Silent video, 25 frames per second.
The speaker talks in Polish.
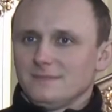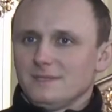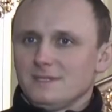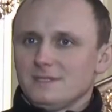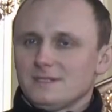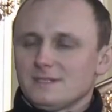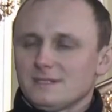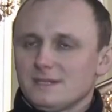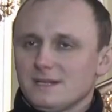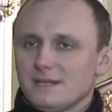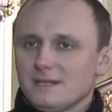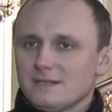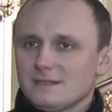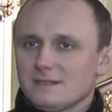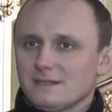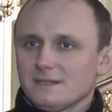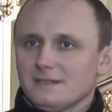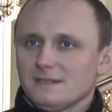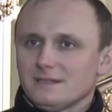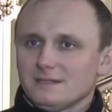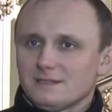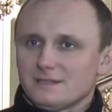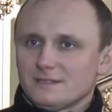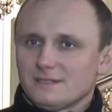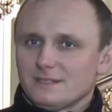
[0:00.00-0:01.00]

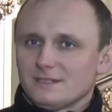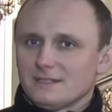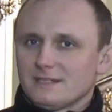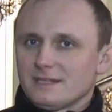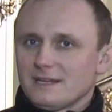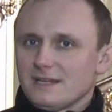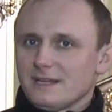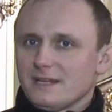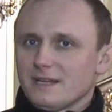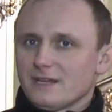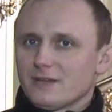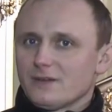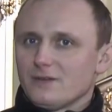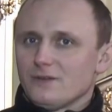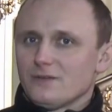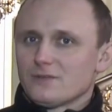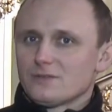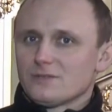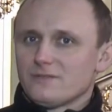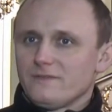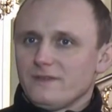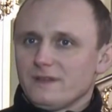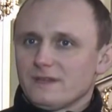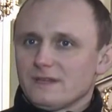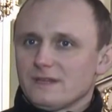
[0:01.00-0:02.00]
Instalacja centralnego
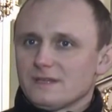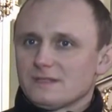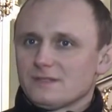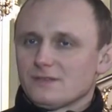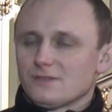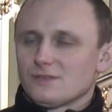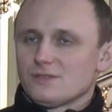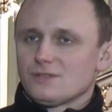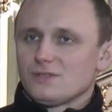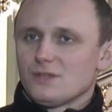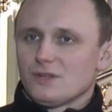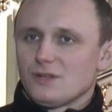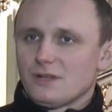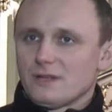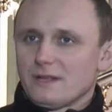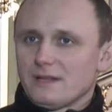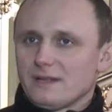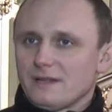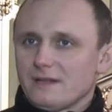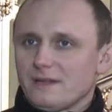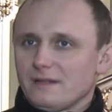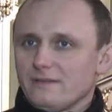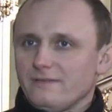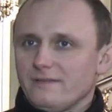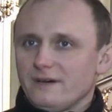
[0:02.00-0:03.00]
ogrzewania jest rozdzielona
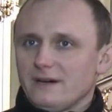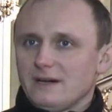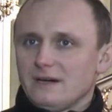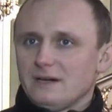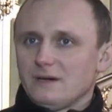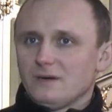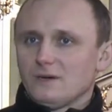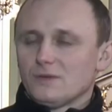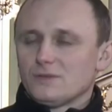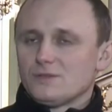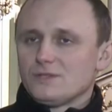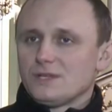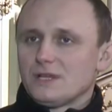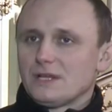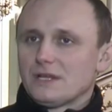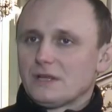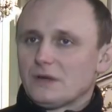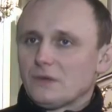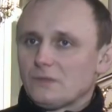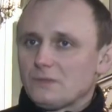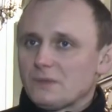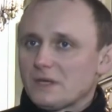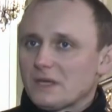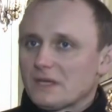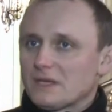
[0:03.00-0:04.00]
na dwa oddzielne
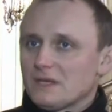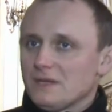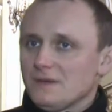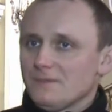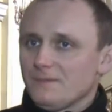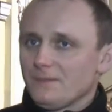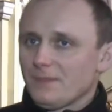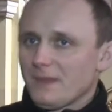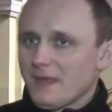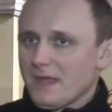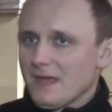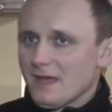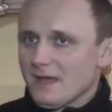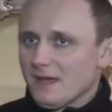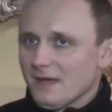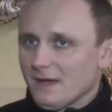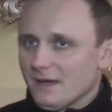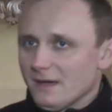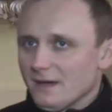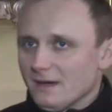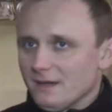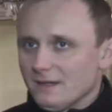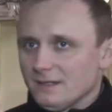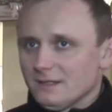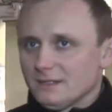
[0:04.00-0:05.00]
obiegi.
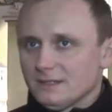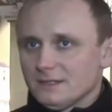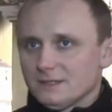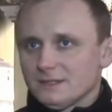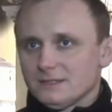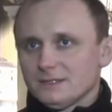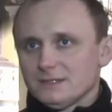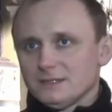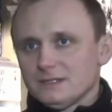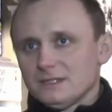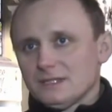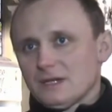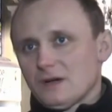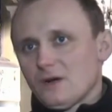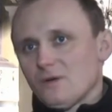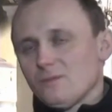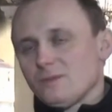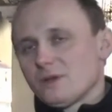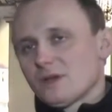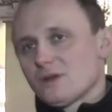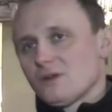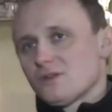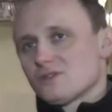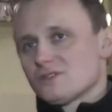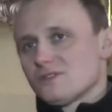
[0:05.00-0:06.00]
Na
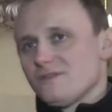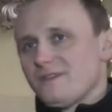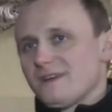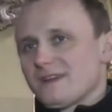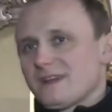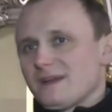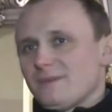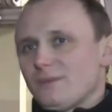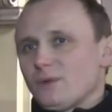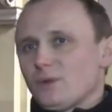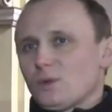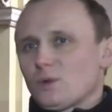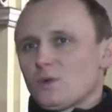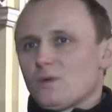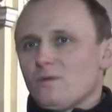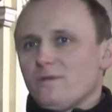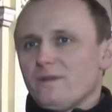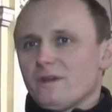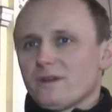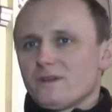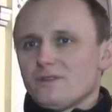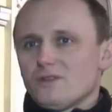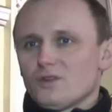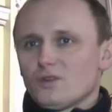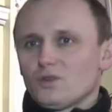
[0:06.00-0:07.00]
obieg ogrzewania
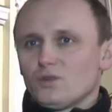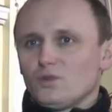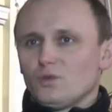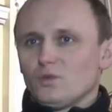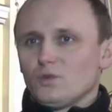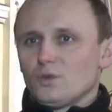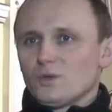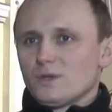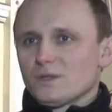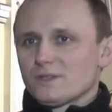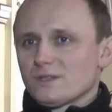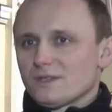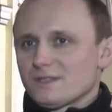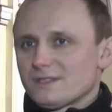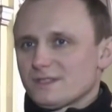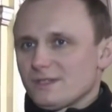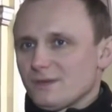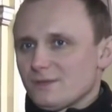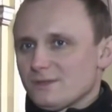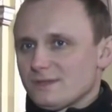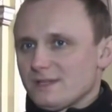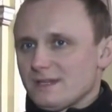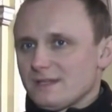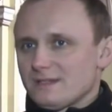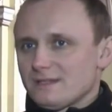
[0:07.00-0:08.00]
podłogowego, który
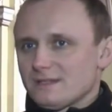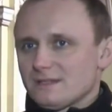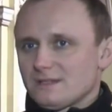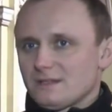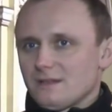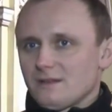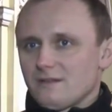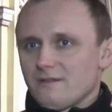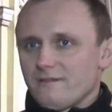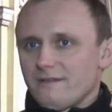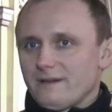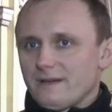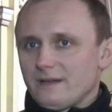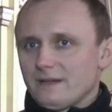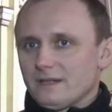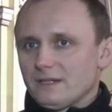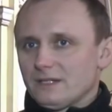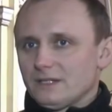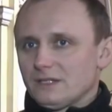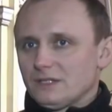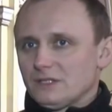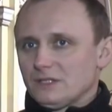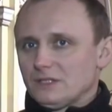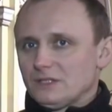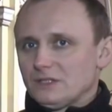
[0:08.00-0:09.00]
został
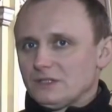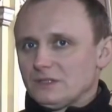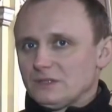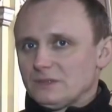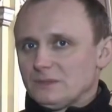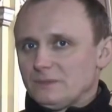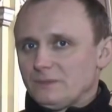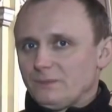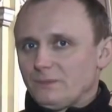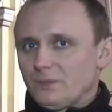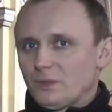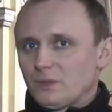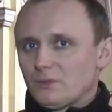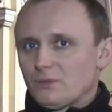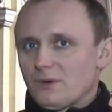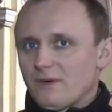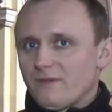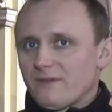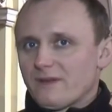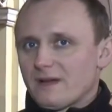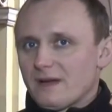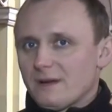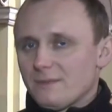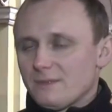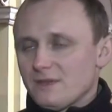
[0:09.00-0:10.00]
zainstalowany pod
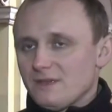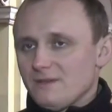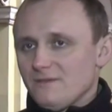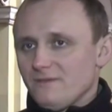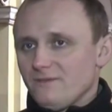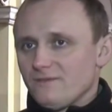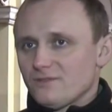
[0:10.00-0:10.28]
ławkami.